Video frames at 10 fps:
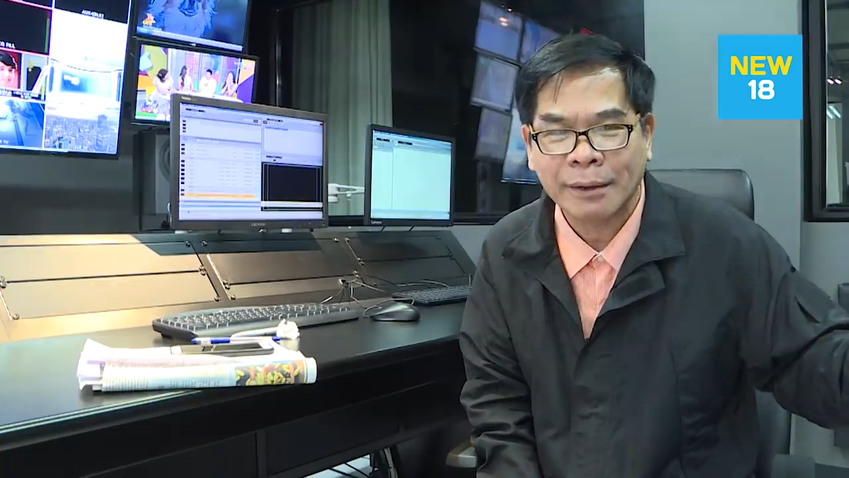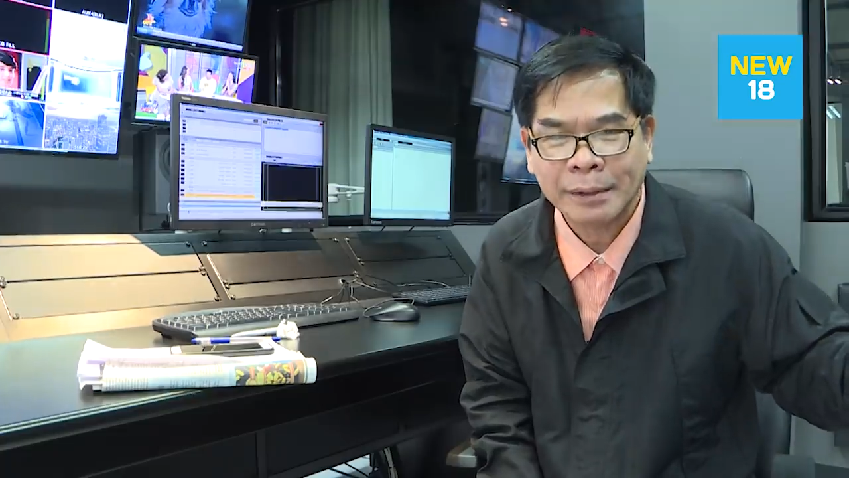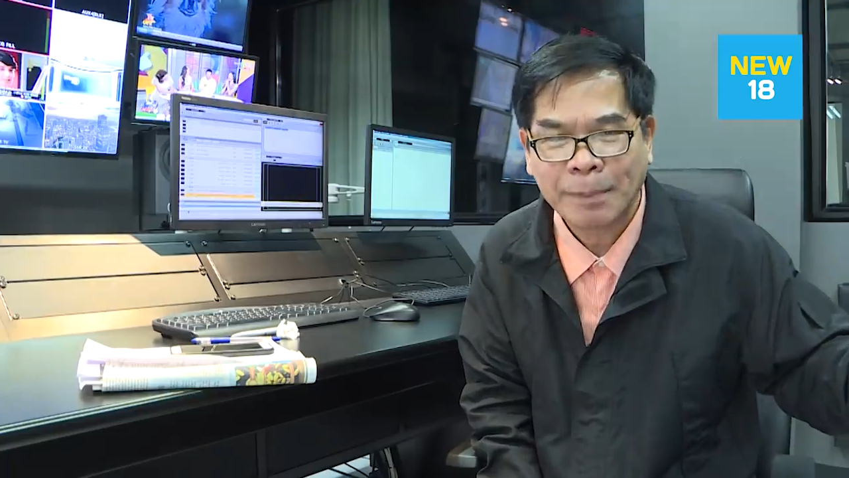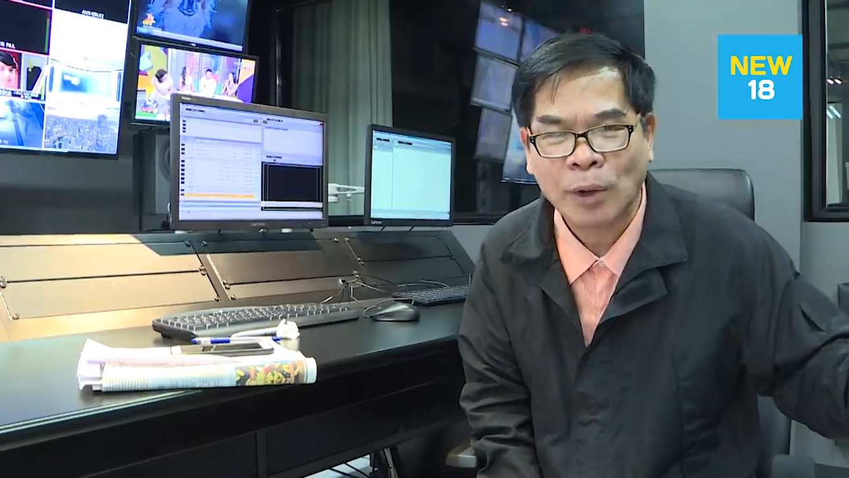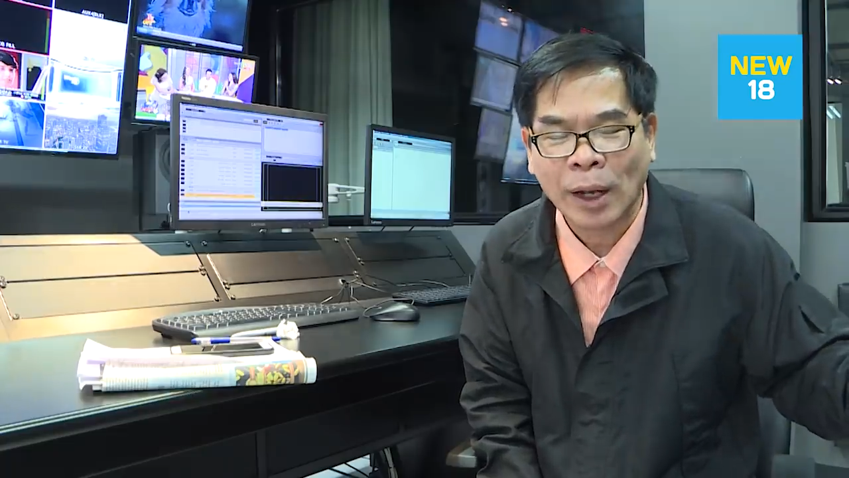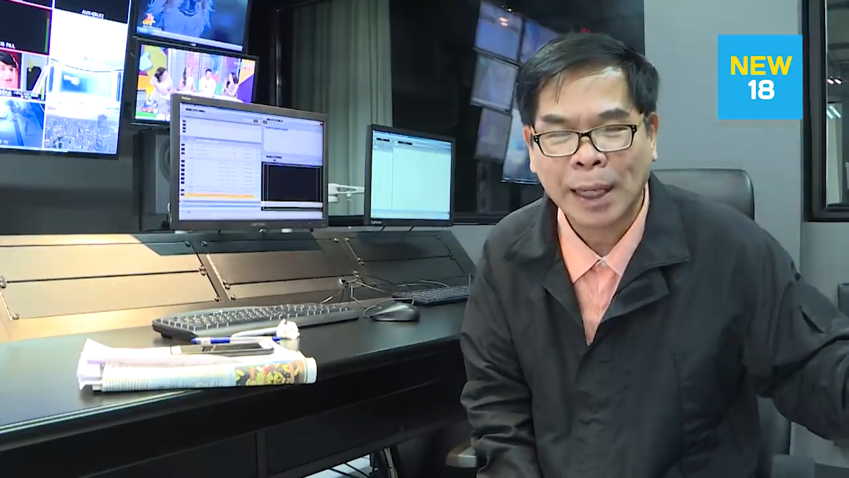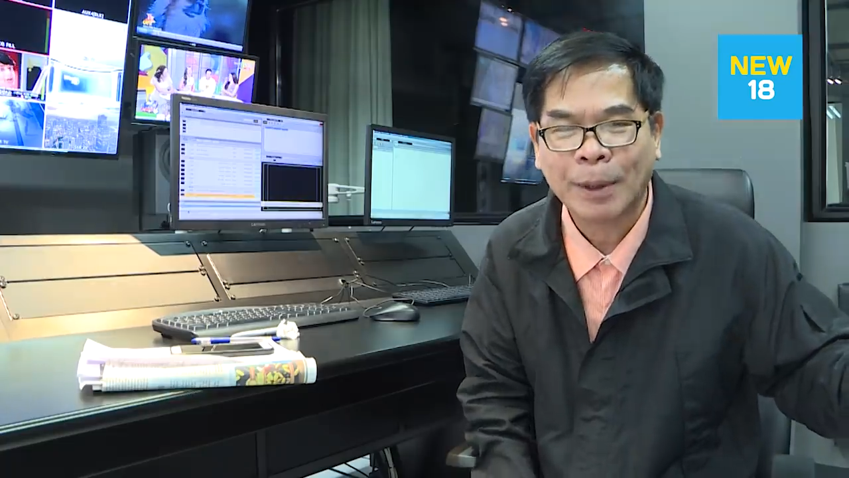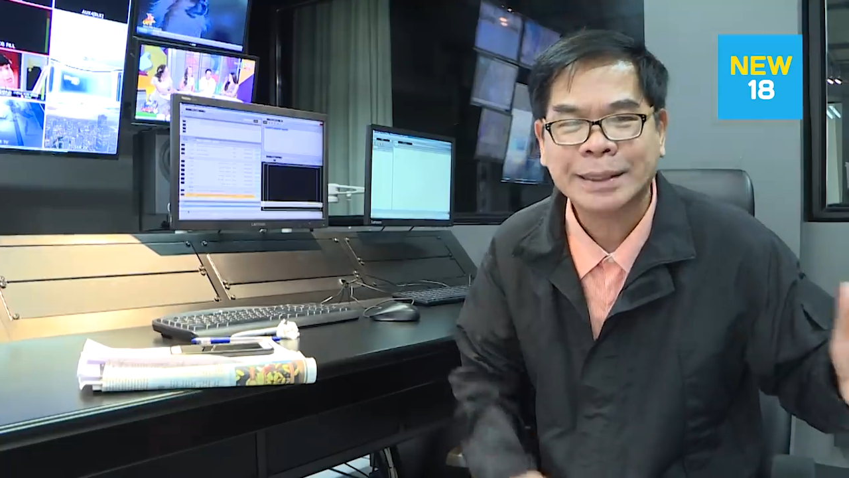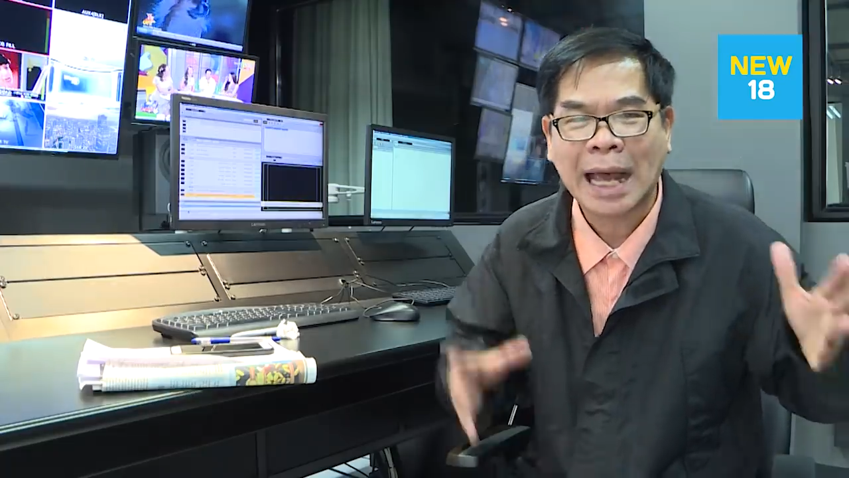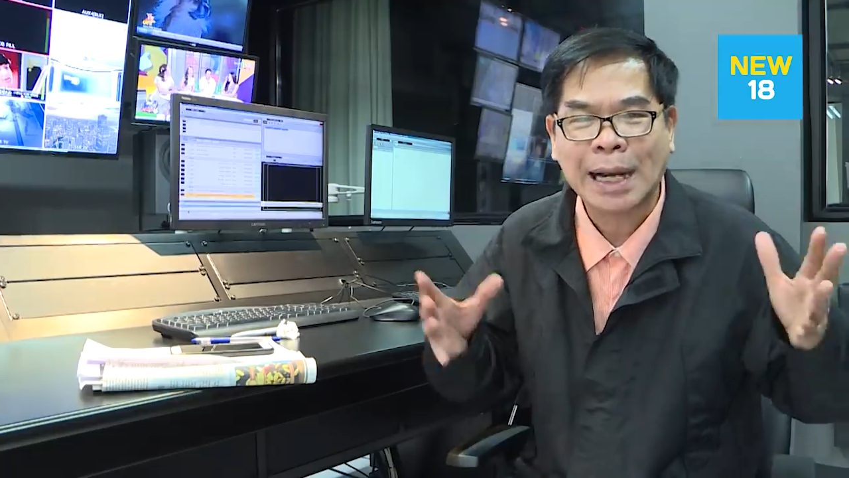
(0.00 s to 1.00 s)
เรียบร้อยแล้ว
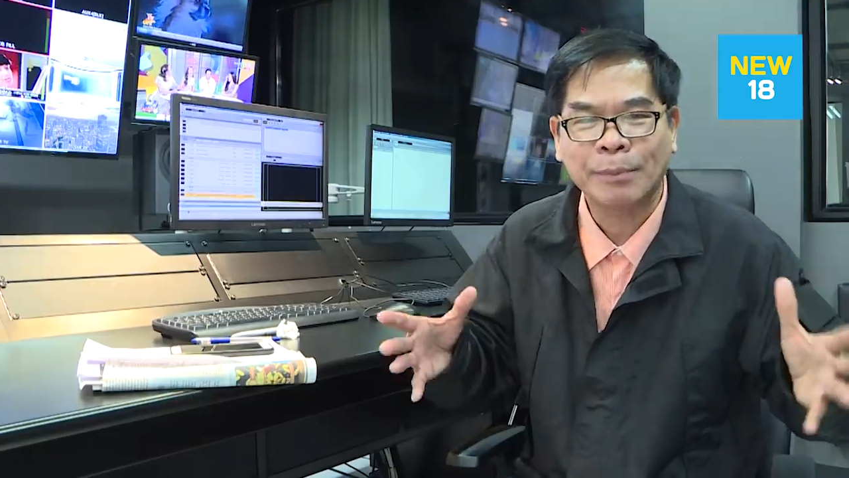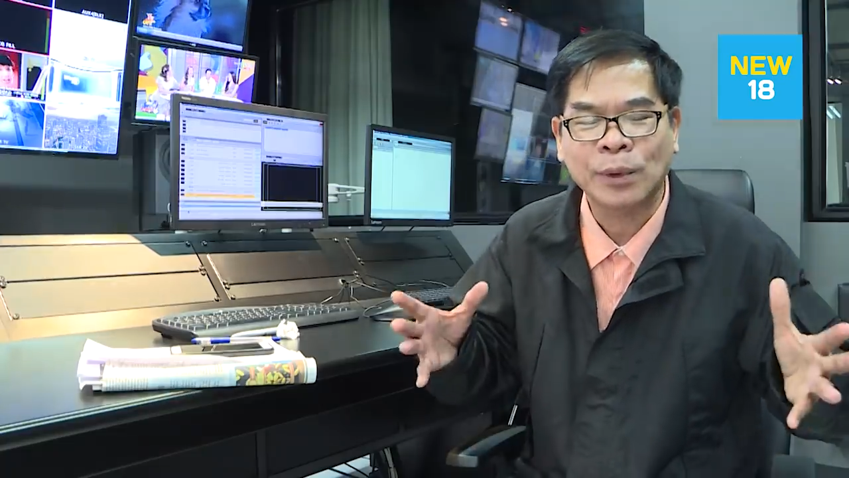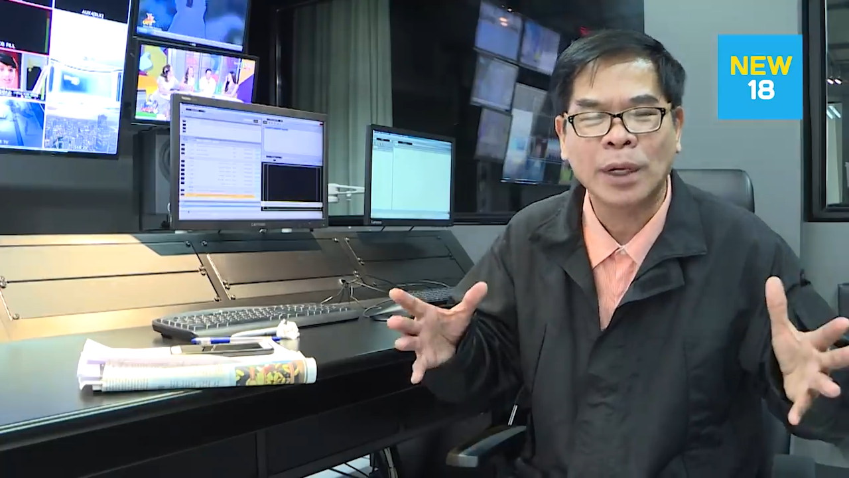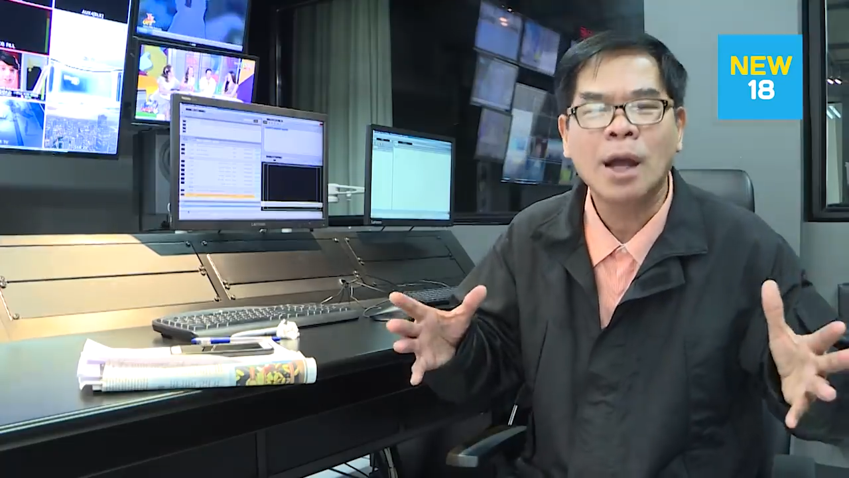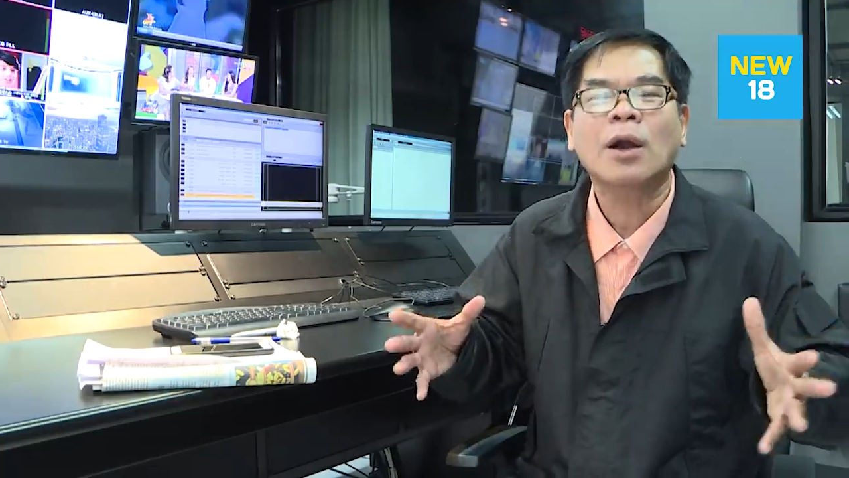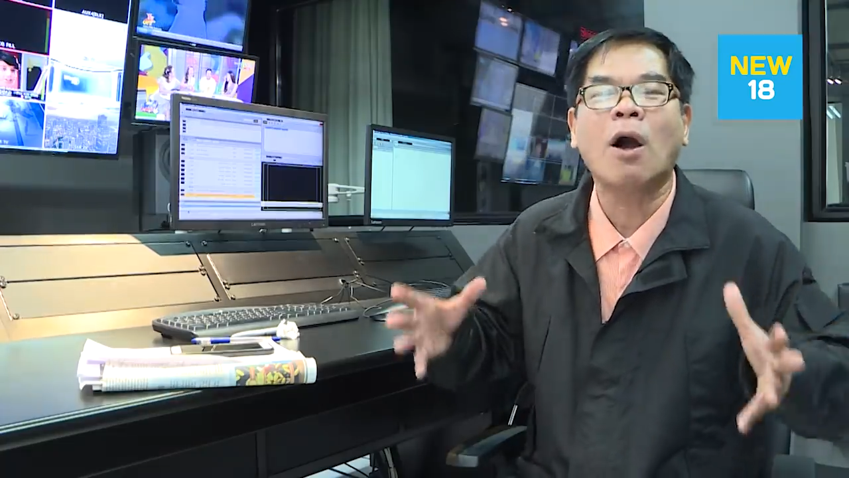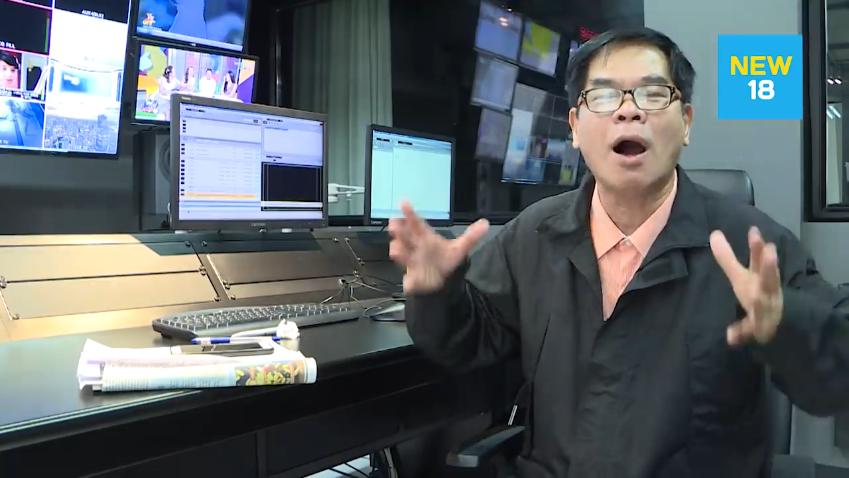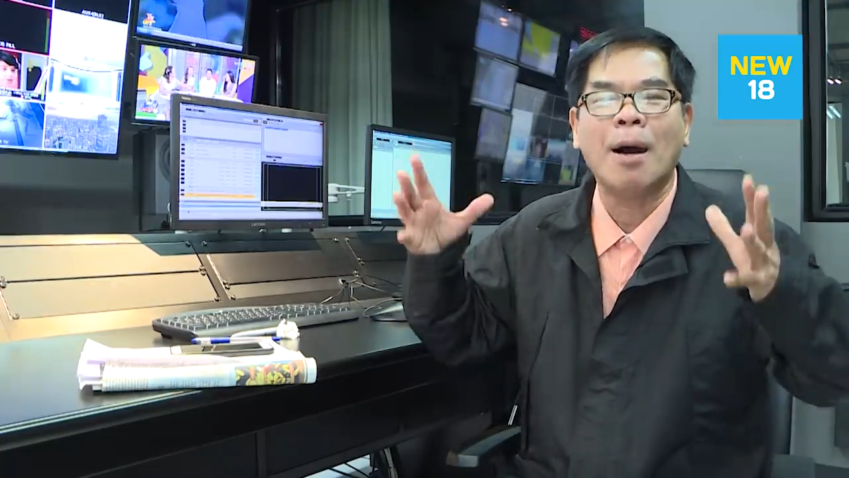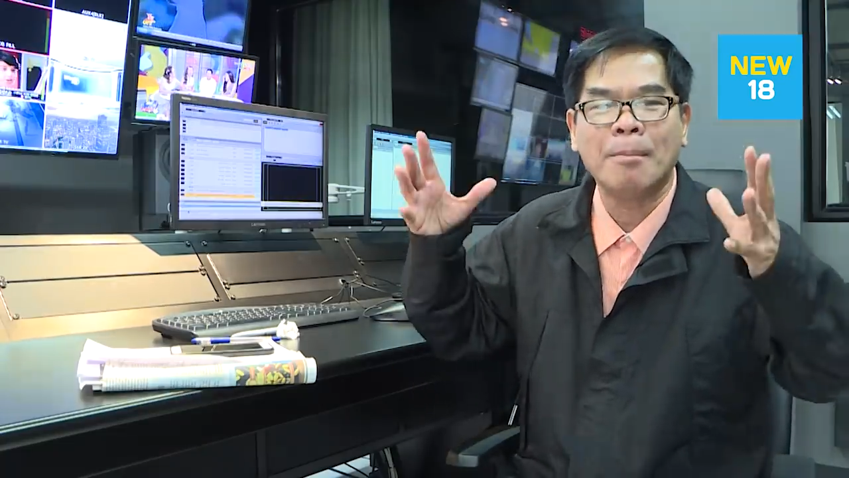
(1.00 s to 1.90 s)
เพราะศาลรัฐธรรมนูญก็